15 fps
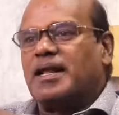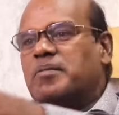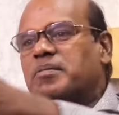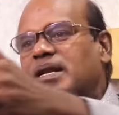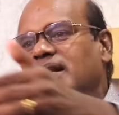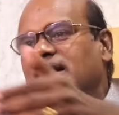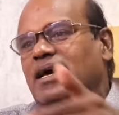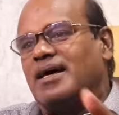
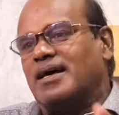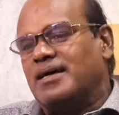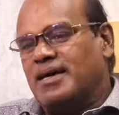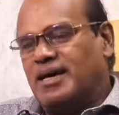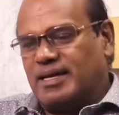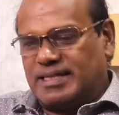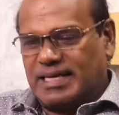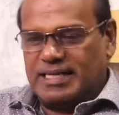அண்ணாமலை நான்
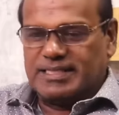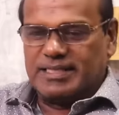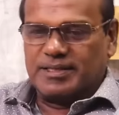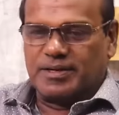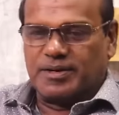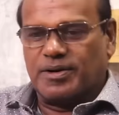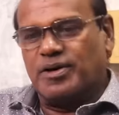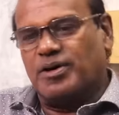தனிச்சு
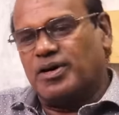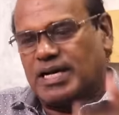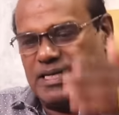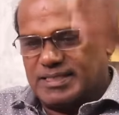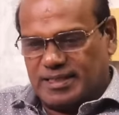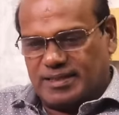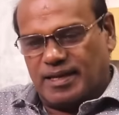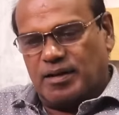நிற்கணும்
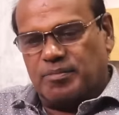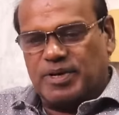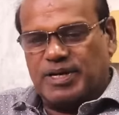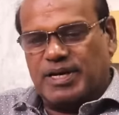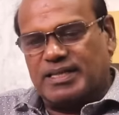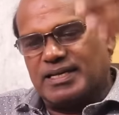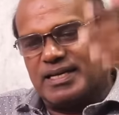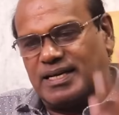கட்சி
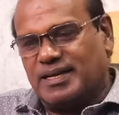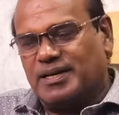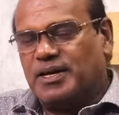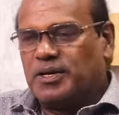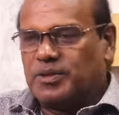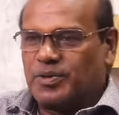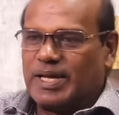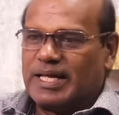தலைமையும் அதுக்கு
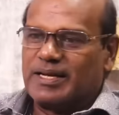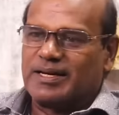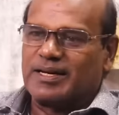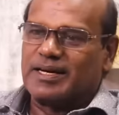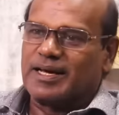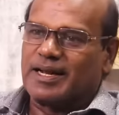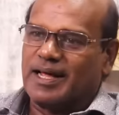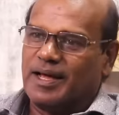துணை
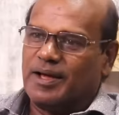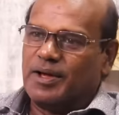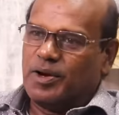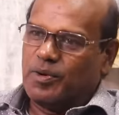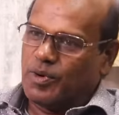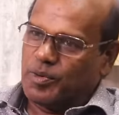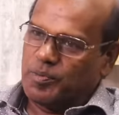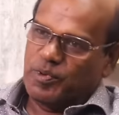நிற்குங்கிற
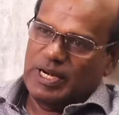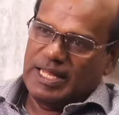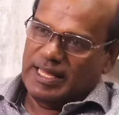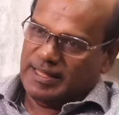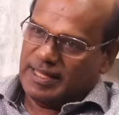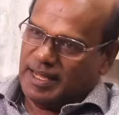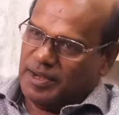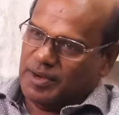ஒரு புள்ளியை
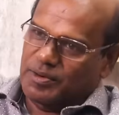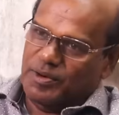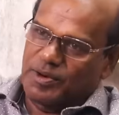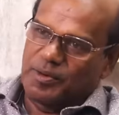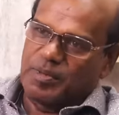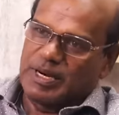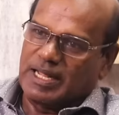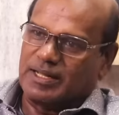தான்
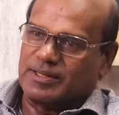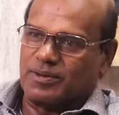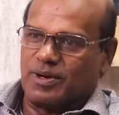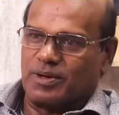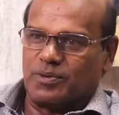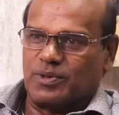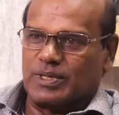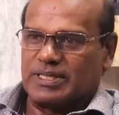கொங்கு மண்டலத்தில்
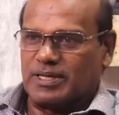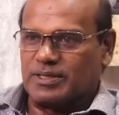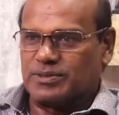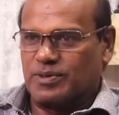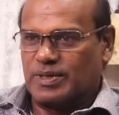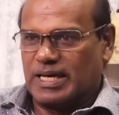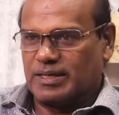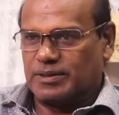உள்ள கூட்டத்தில்
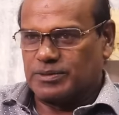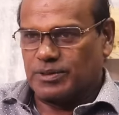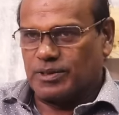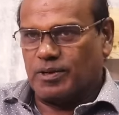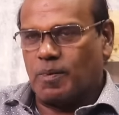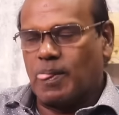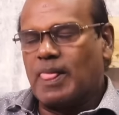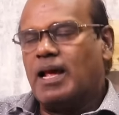சொன்னார் ஸோ
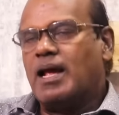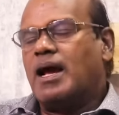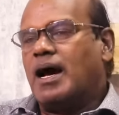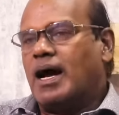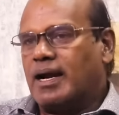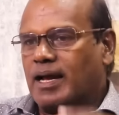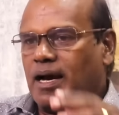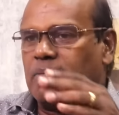
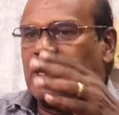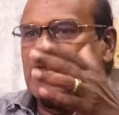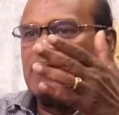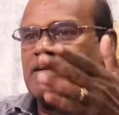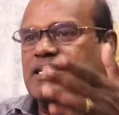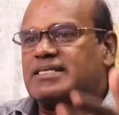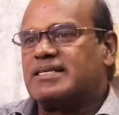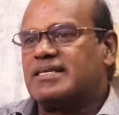அண்ணாமலை
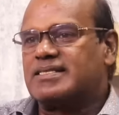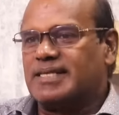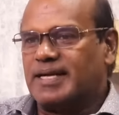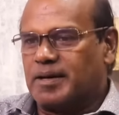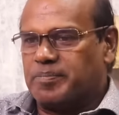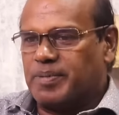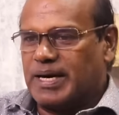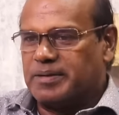வர்சஸ்
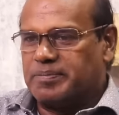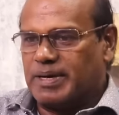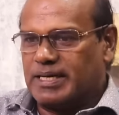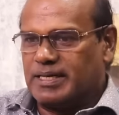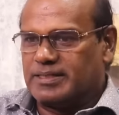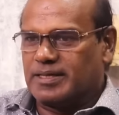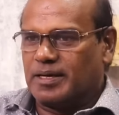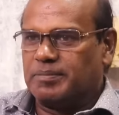எடப்பாடி
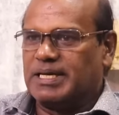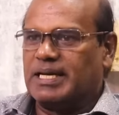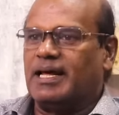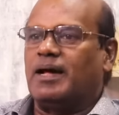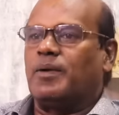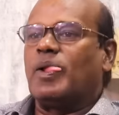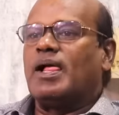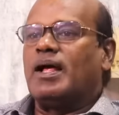பழனிசாமியில்